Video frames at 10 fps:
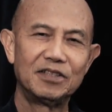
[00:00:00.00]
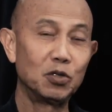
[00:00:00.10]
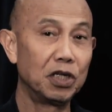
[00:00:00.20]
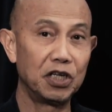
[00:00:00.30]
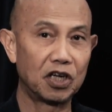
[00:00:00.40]
อ
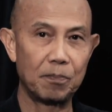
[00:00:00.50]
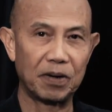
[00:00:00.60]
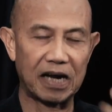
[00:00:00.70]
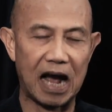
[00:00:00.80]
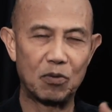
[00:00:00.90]
ยู่ดีๆก็ป
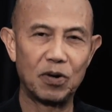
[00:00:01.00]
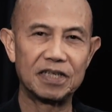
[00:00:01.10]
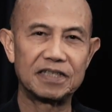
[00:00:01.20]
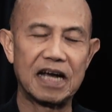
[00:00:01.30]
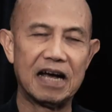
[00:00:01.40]
ระกาศว่า
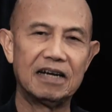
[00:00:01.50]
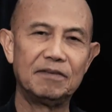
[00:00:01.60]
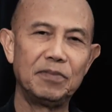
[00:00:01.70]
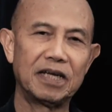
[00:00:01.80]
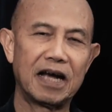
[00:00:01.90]
จะ
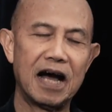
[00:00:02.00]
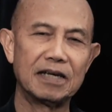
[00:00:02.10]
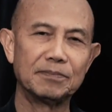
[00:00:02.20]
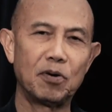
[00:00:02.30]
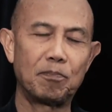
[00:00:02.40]
มีกา
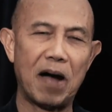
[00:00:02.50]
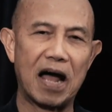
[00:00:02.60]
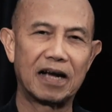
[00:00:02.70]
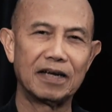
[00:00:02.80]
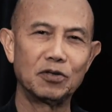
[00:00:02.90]
รพบปะ
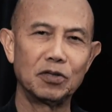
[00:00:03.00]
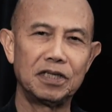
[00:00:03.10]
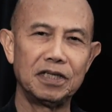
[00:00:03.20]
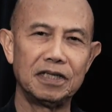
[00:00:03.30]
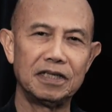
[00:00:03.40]
กันโดย
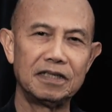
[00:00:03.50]
ที่